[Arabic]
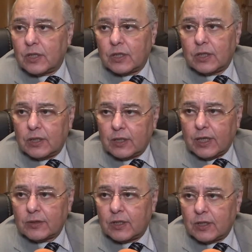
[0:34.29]

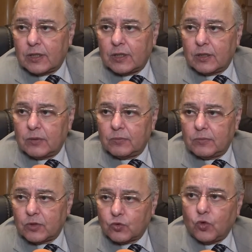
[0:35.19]
الحد
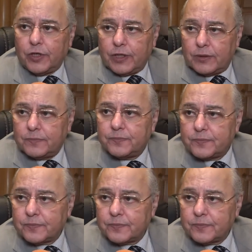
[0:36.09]
المطروح يعني